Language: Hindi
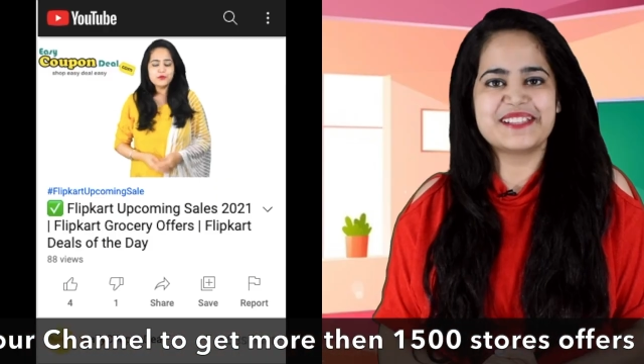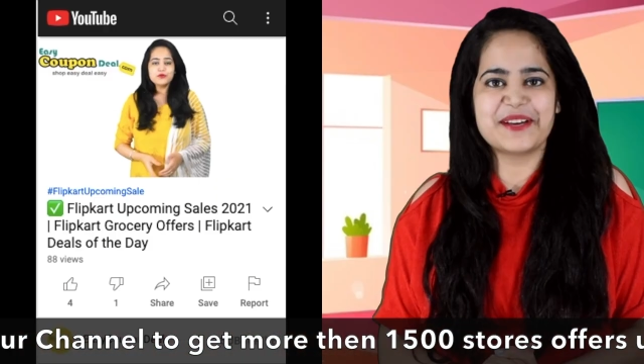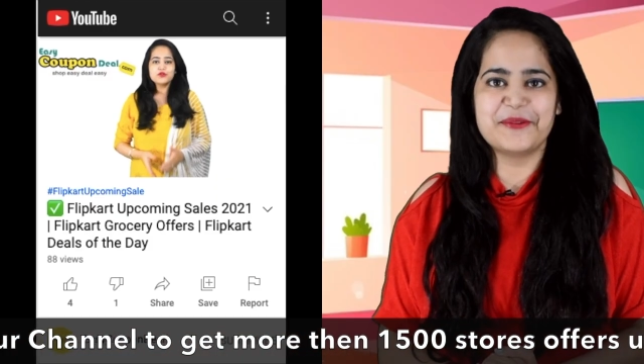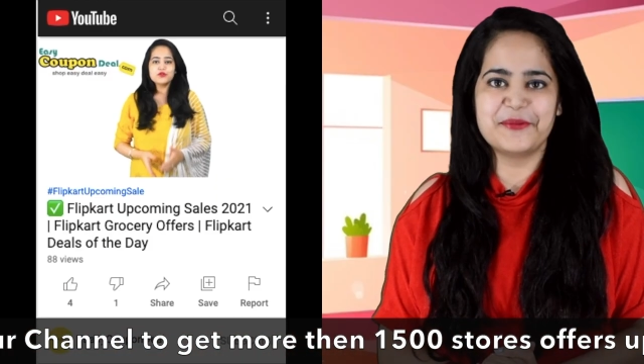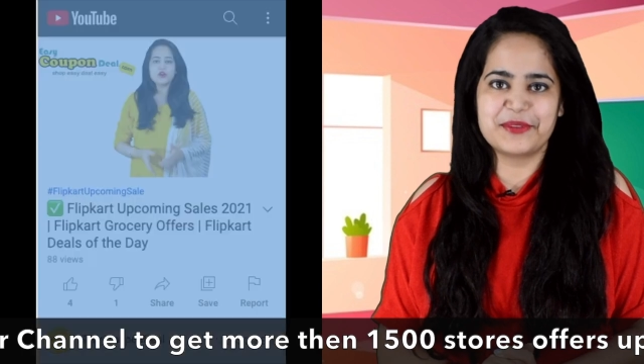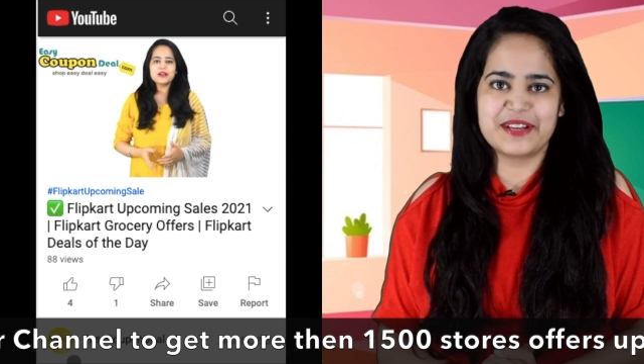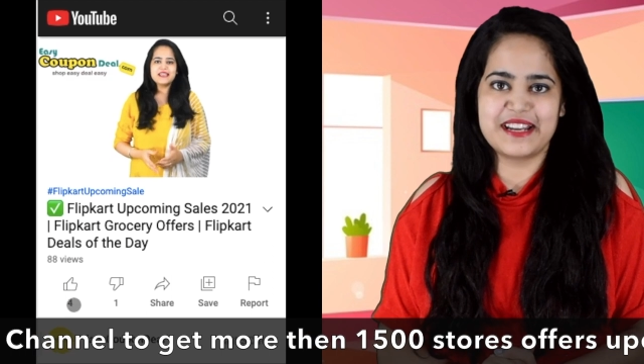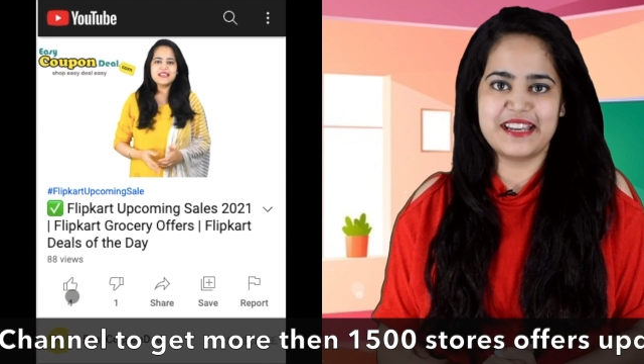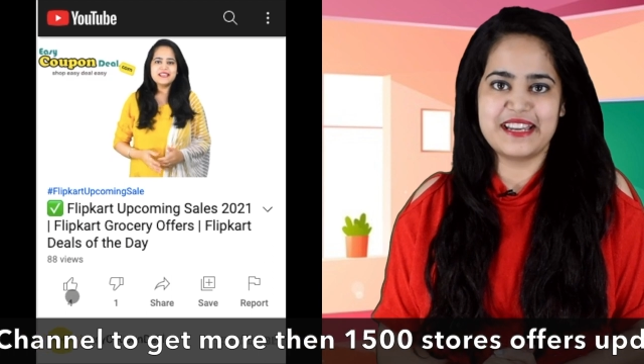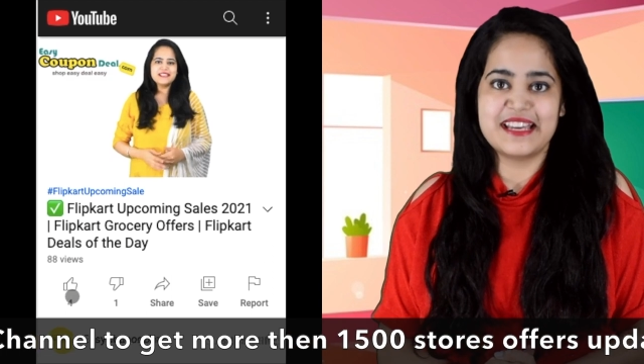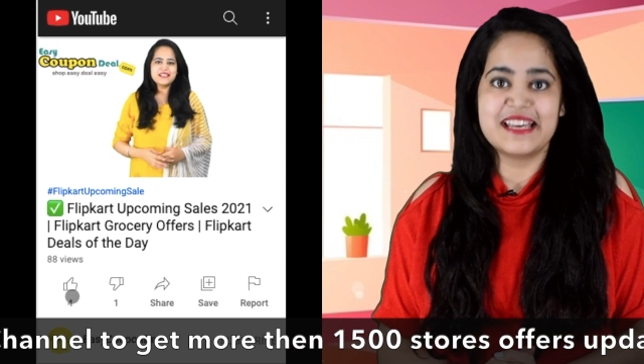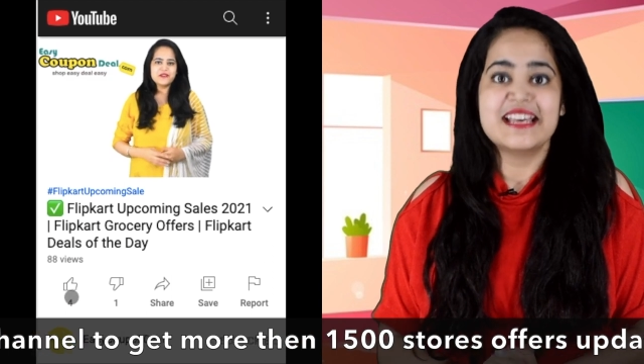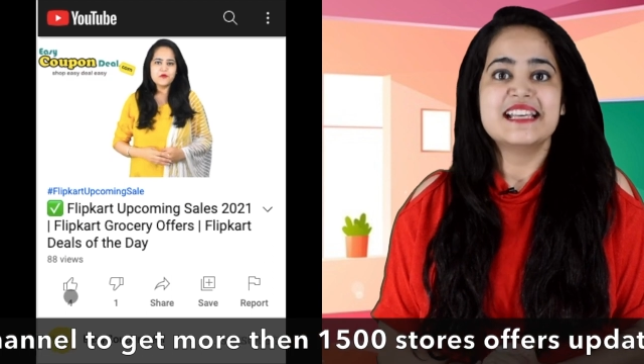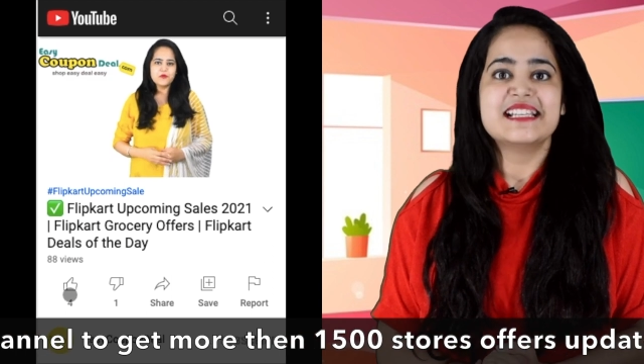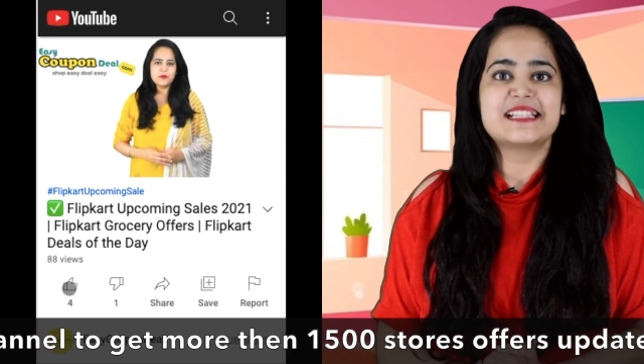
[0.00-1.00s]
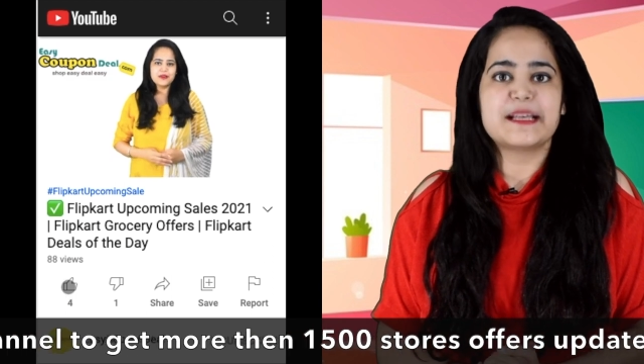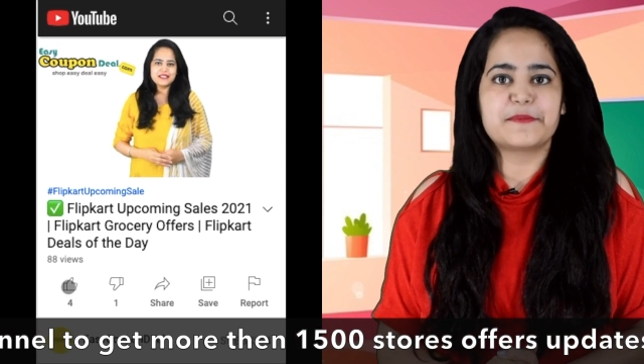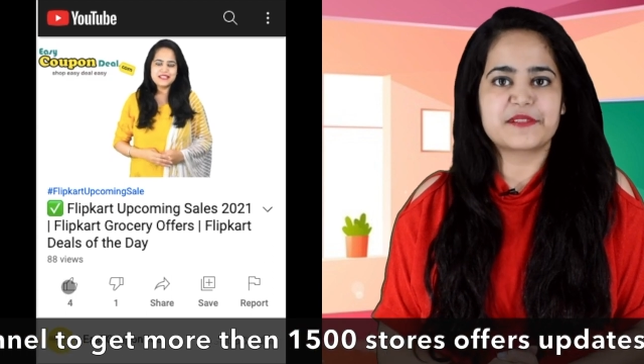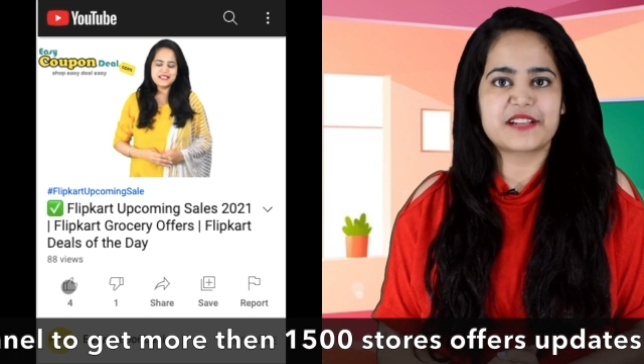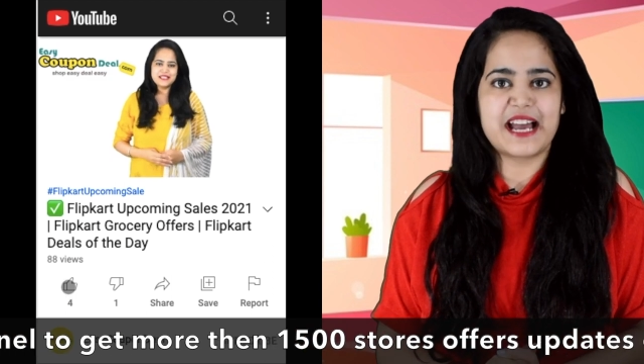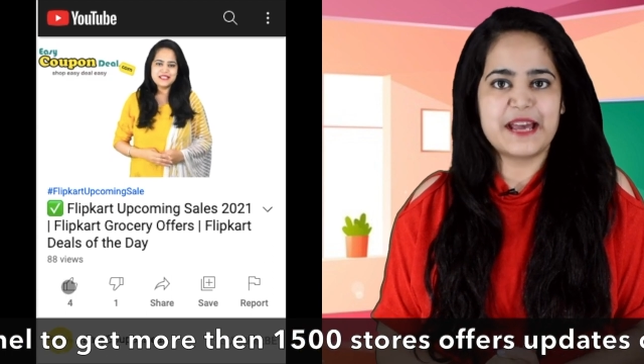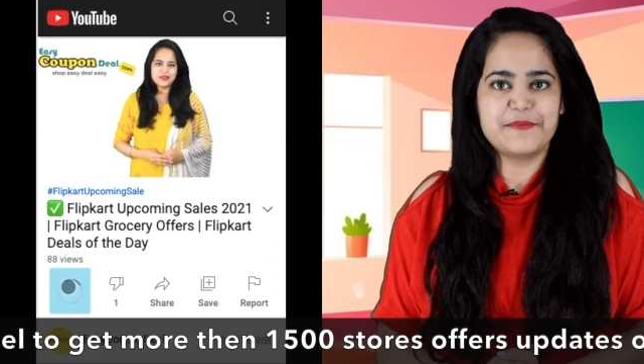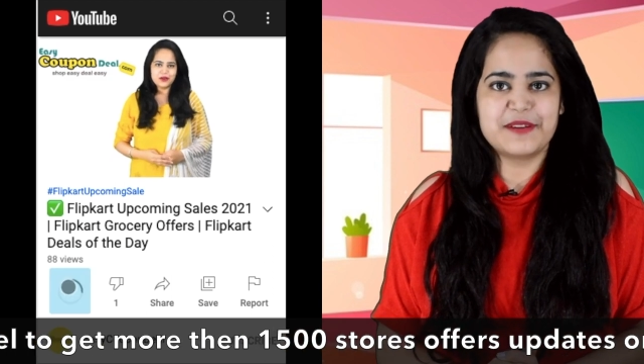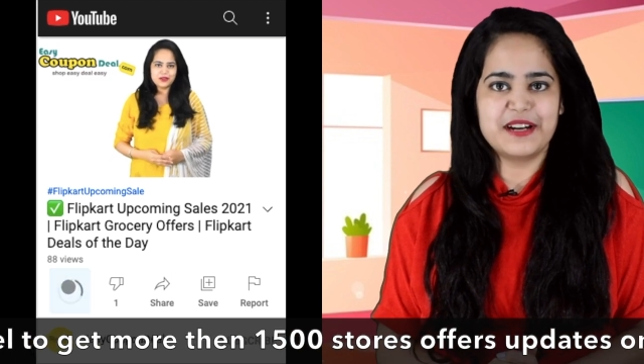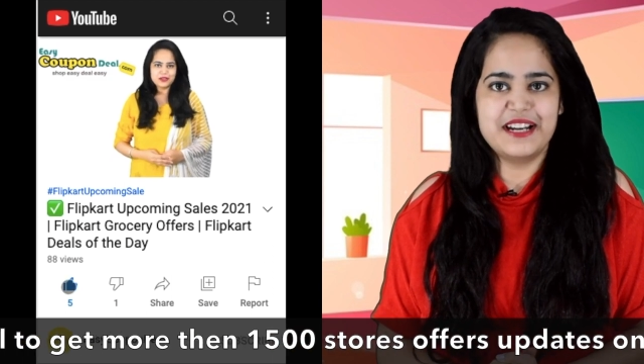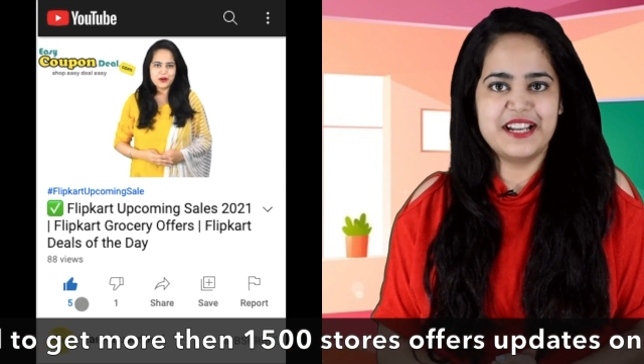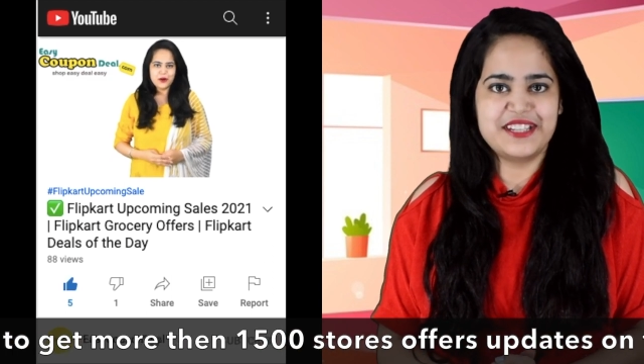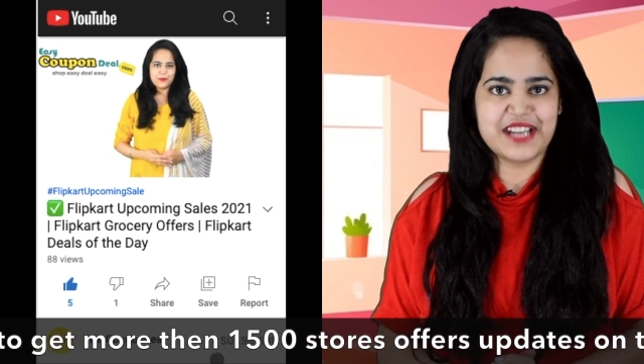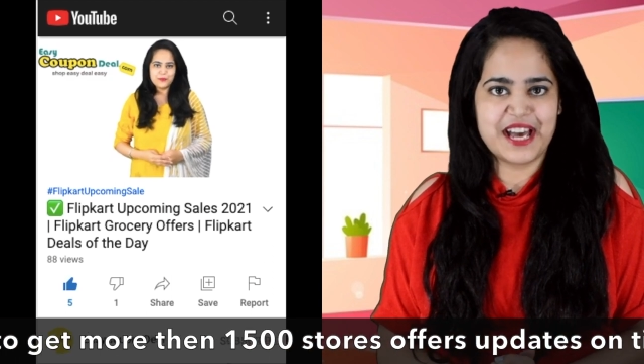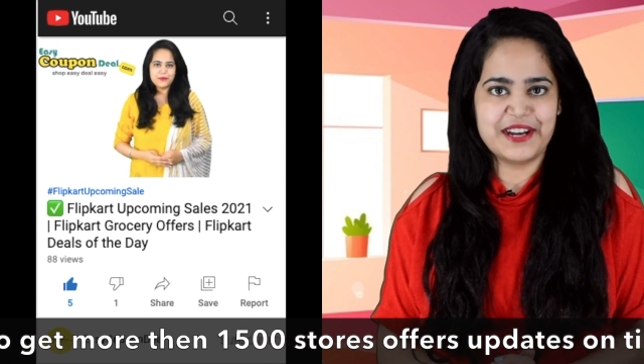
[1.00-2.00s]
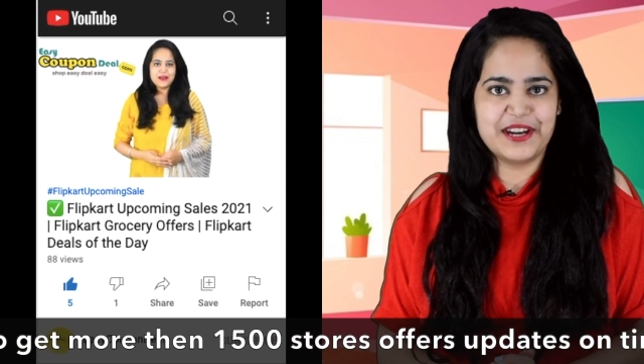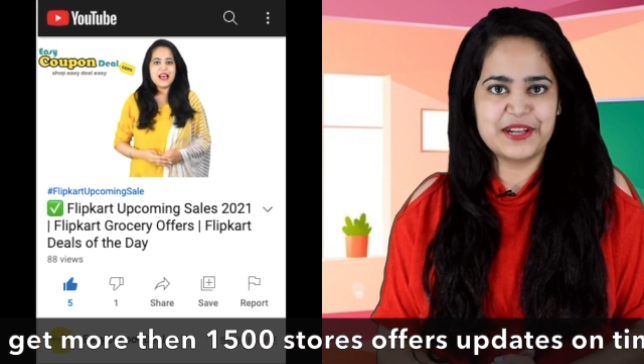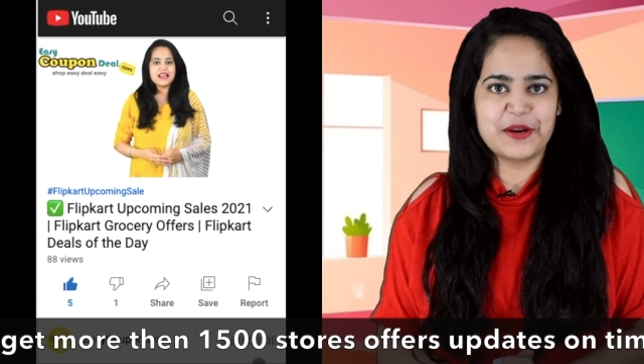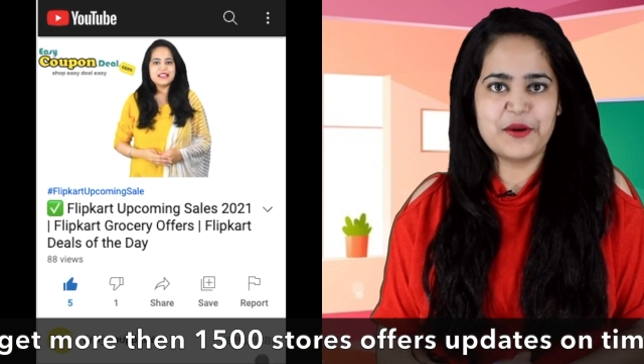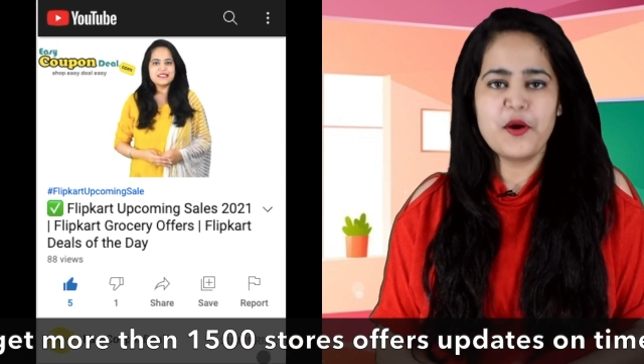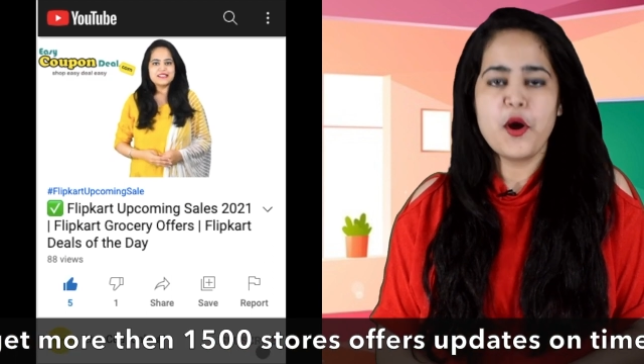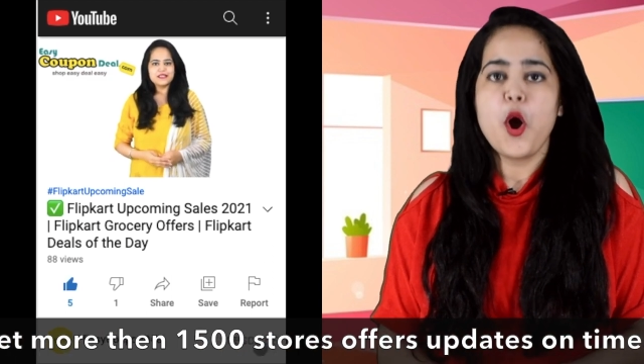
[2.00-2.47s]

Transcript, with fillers: जरूर करें सब्सक्राइब कर ले चैनल को